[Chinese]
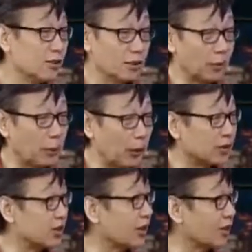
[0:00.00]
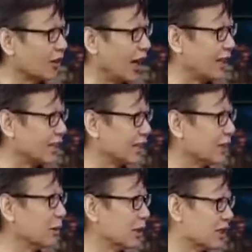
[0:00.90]
就那个标题上有“爱
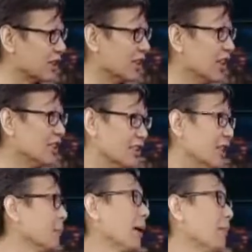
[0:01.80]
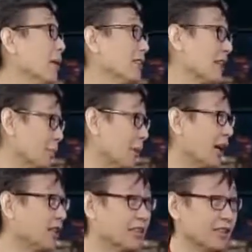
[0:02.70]
情的位置”，这里边也没讲什么
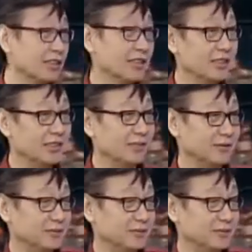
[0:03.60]
爱情。所以呢，